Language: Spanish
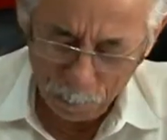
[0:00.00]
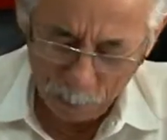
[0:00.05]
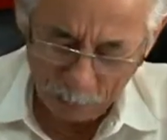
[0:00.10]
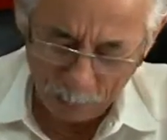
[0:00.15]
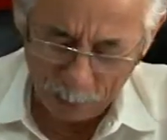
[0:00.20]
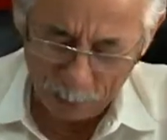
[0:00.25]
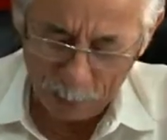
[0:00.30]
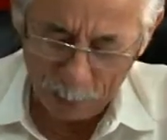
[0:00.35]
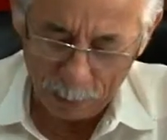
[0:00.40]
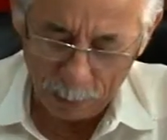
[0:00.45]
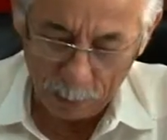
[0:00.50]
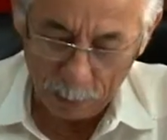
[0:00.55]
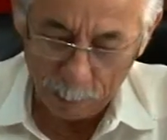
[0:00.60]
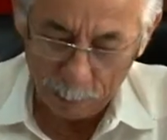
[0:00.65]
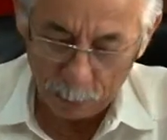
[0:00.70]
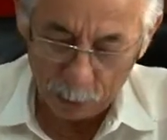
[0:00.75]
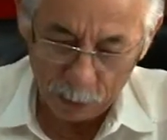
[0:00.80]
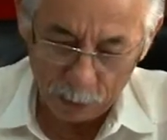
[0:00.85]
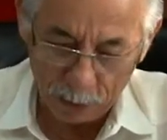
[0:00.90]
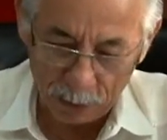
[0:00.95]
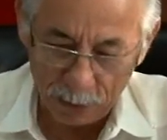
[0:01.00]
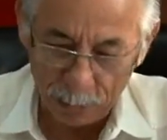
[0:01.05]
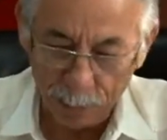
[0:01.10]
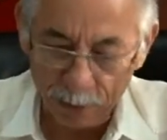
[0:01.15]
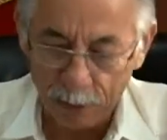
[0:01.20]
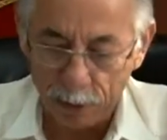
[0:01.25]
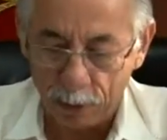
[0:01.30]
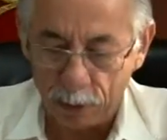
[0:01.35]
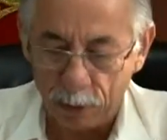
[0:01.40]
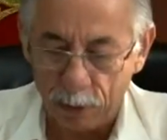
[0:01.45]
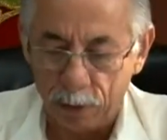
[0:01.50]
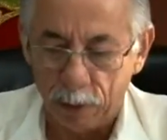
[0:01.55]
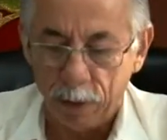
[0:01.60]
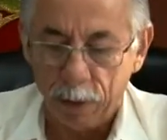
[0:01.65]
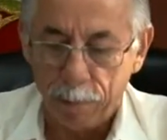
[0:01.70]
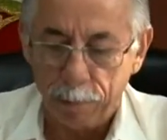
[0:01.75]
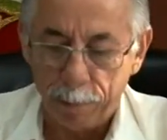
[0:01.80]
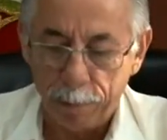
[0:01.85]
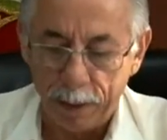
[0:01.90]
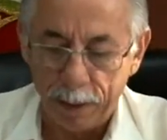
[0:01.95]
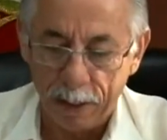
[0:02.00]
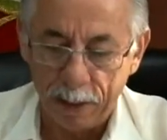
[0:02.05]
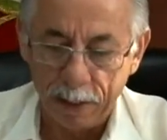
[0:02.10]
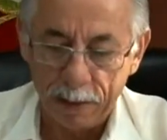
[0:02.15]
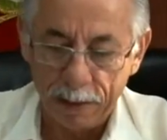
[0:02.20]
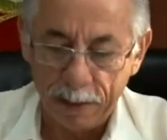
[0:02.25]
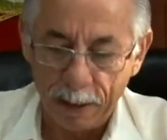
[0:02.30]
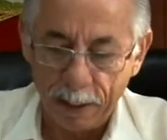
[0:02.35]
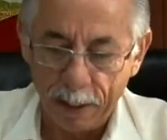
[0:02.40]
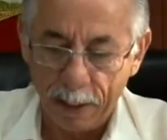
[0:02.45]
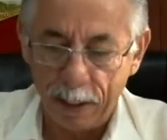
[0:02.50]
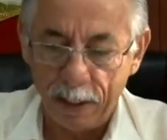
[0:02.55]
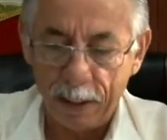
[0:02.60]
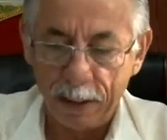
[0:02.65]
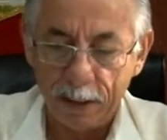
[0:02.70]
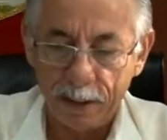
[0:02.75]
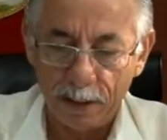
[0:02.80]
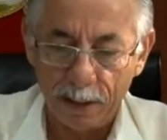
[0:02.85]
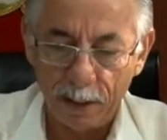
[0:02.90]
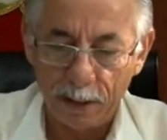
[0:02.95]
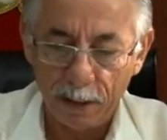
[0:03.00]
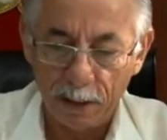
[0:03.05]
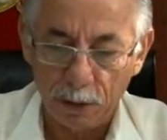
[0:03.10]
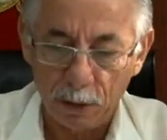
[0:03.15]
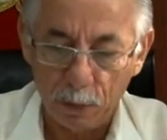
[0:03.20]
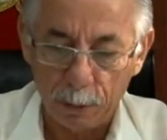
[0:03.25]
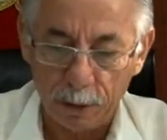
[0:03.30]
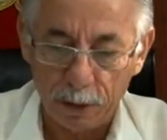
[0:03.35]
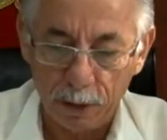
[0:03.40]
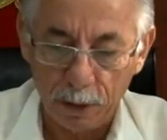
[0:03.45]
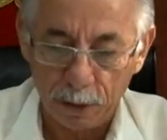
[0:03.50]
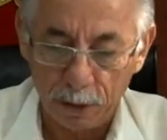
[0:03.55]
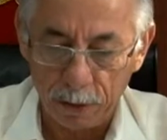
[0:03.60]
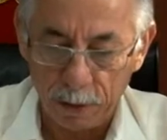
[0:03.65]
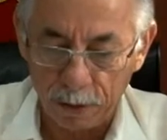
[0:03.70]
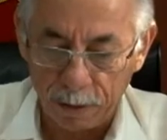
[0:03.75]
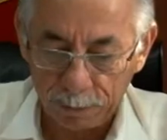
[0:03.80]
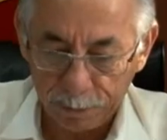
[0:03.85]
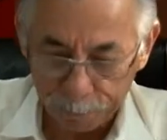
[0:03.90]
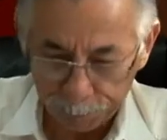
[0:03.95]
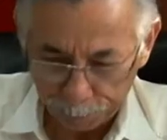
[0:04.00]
el para llegar a las instancias superiores,